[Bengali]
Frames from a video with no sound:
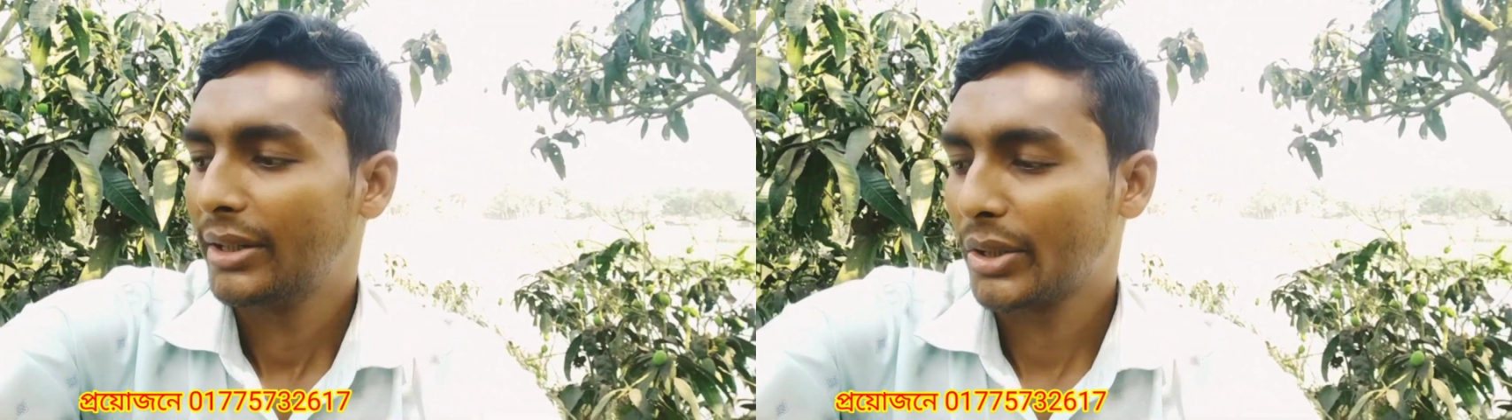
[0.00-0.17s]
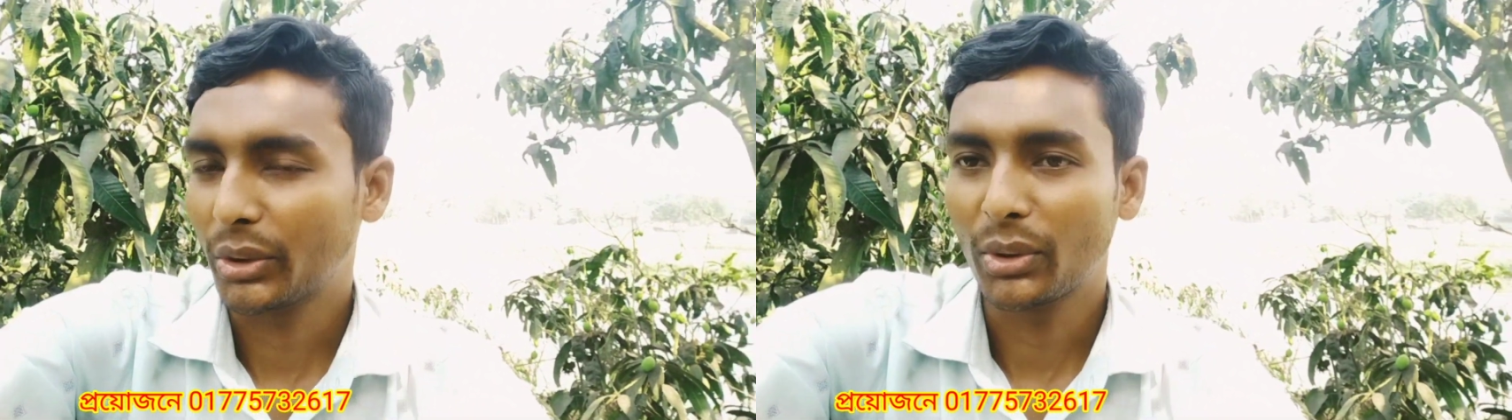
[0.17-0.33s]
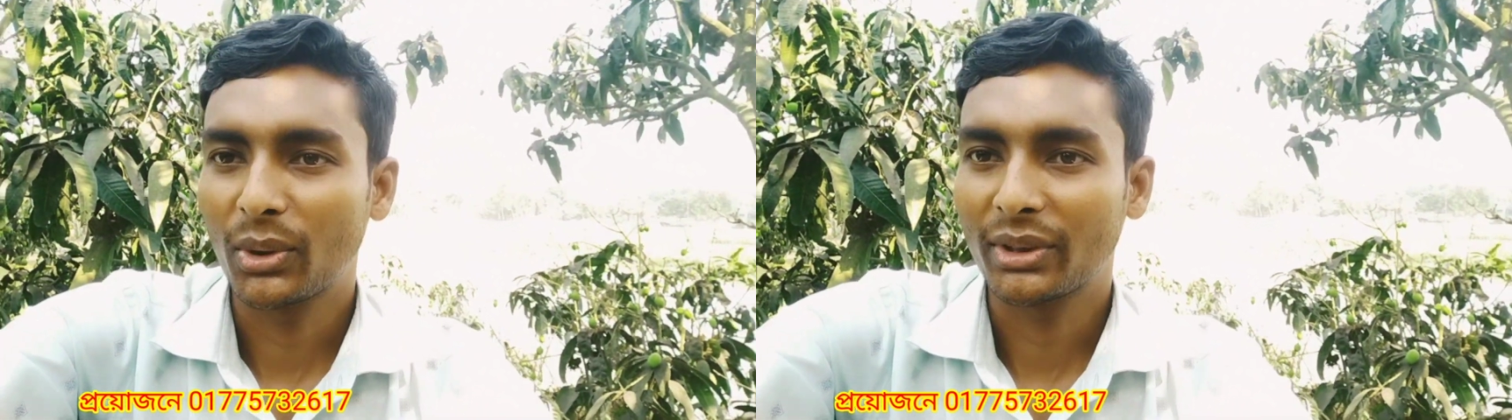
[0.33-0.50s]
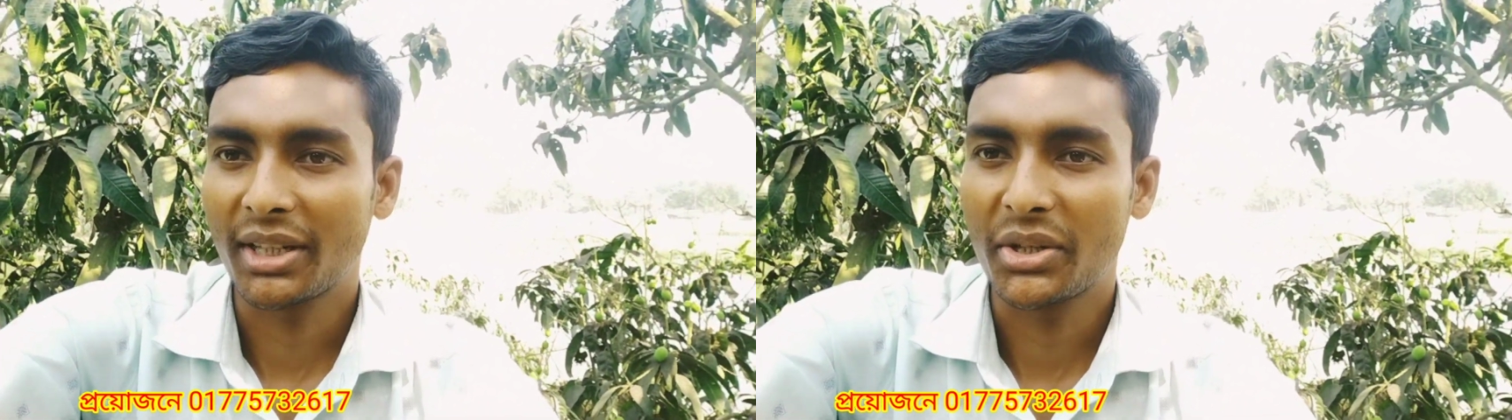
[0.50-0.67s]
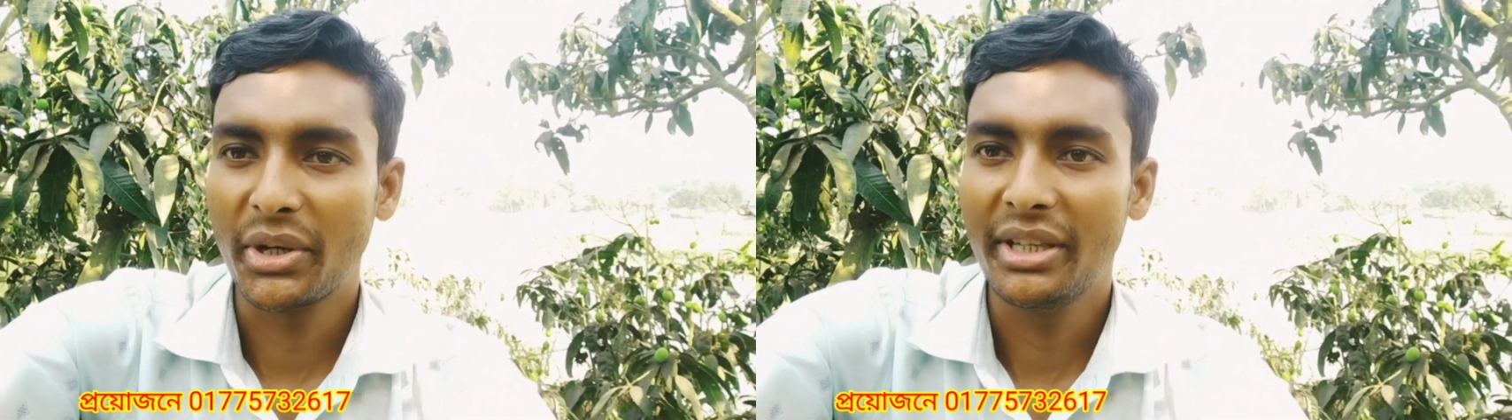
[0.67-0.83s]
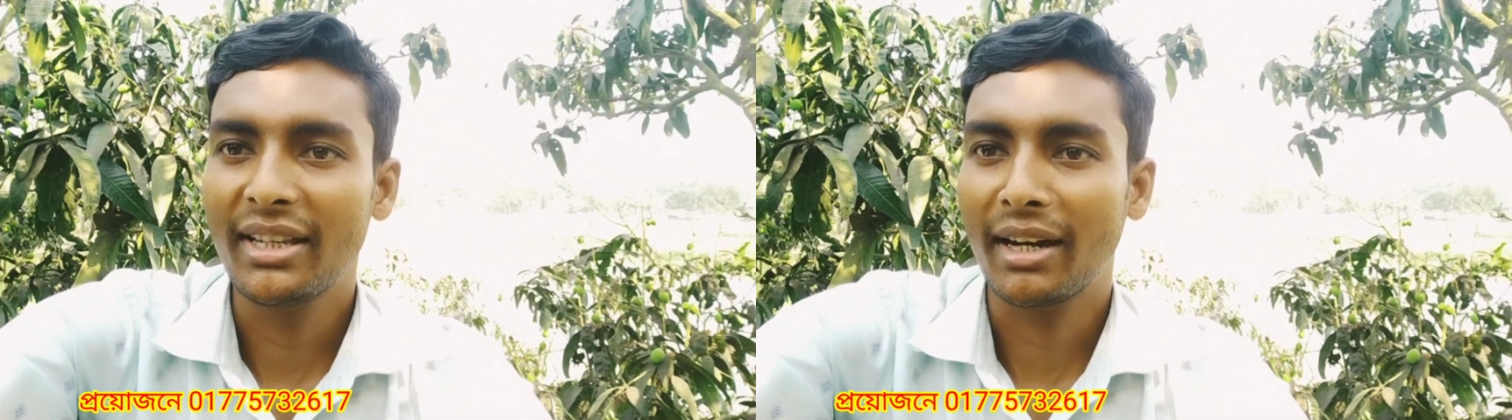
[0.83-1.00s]
সতর্কতার
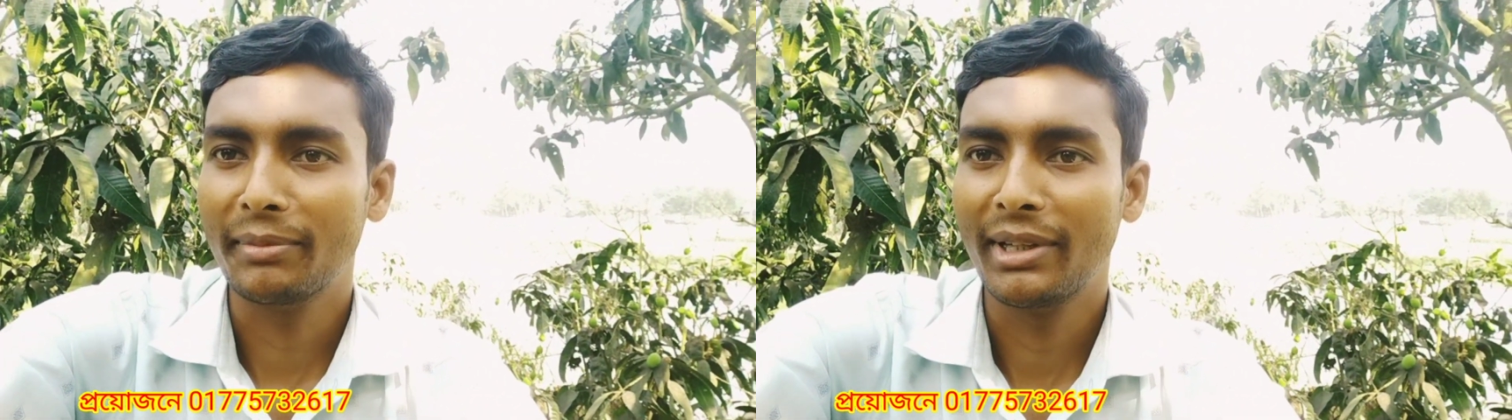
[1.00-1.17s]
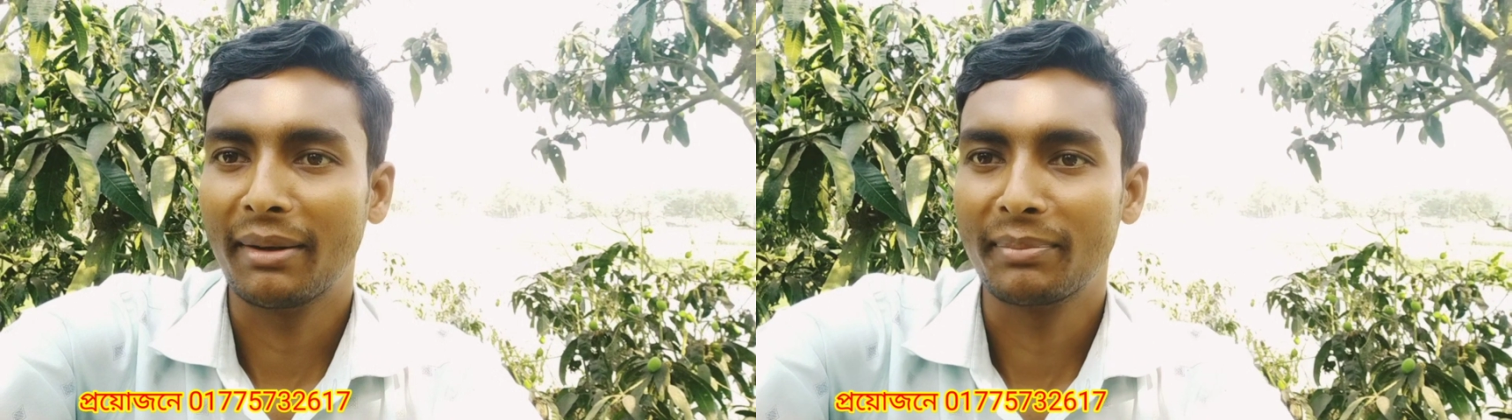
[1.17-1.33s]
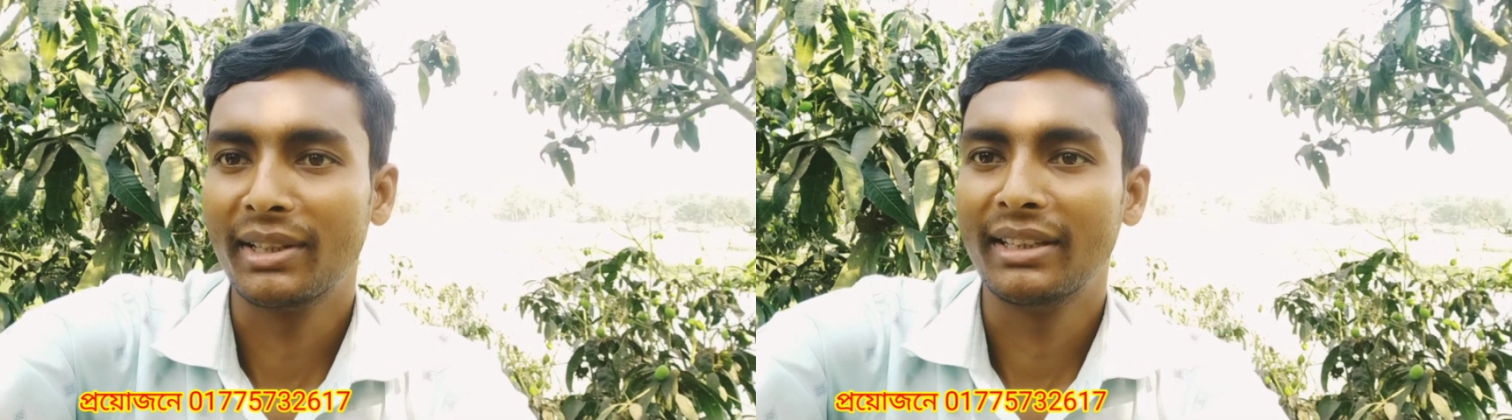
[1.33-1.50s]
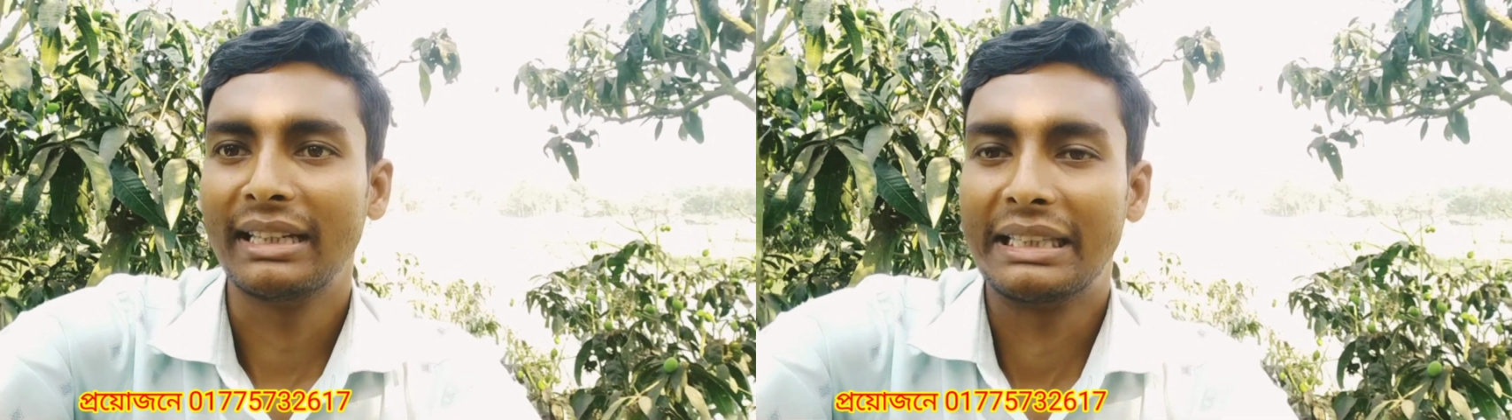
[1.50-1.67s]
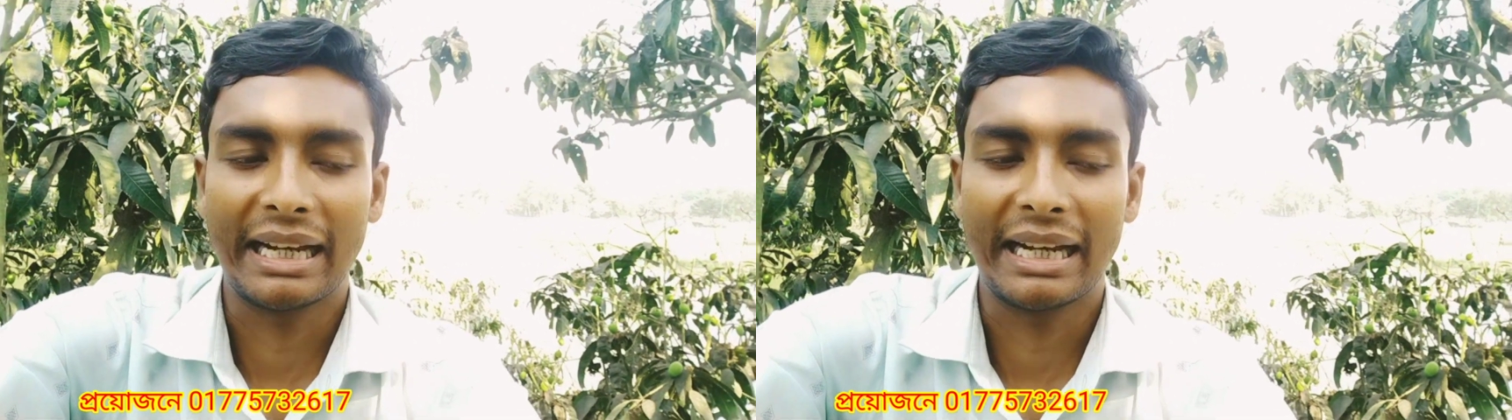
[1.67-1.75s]
সহিত আমি আপনাদের